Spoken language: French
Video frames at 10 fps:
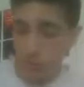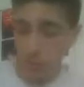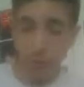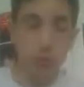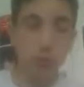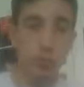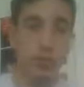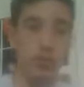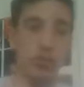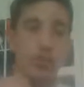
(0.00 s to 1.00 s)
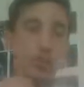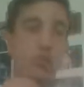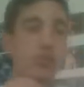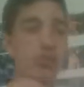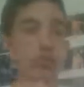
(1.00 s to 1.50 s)
Est-ce que Dominic
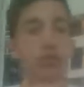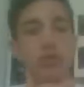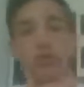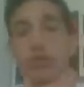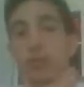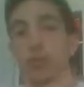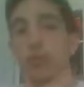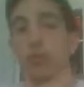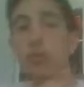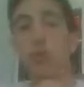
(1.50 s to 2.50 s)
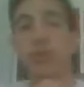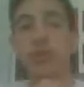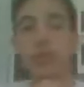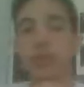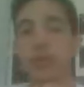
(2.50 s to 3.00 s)
Dijakovic a eu sa chance Est-ce que
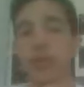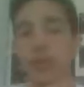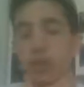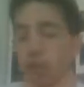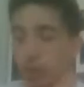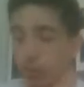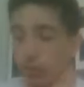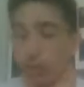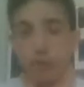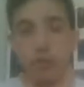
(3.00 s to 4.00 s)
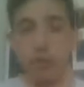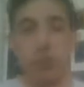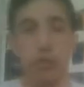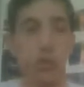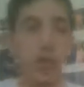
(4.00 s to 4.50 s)
Kisley a eu sa chance Est-ce
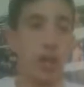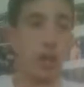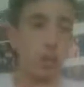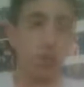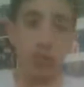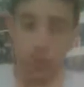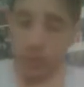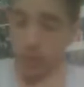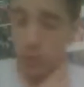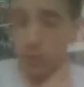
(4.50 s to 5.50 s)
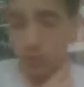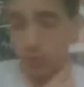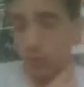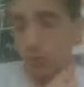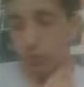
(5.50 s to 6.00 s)
que Kushida a eu sa
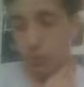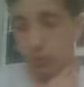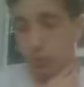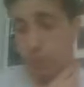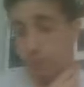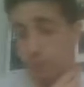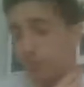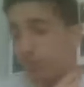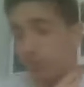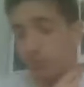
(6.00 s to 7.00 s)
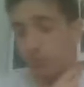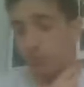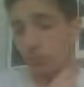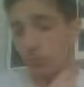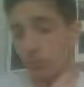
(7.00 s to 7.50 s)
chance Est-ce que
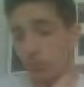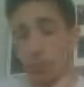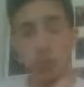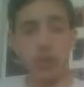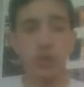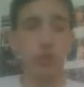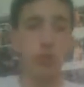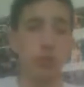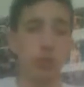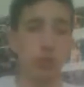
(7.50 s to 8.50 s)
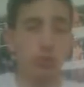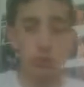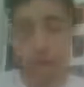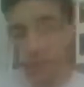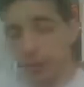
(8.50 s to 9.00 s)
beaucoup de catcheurs ont eu leur chance du côté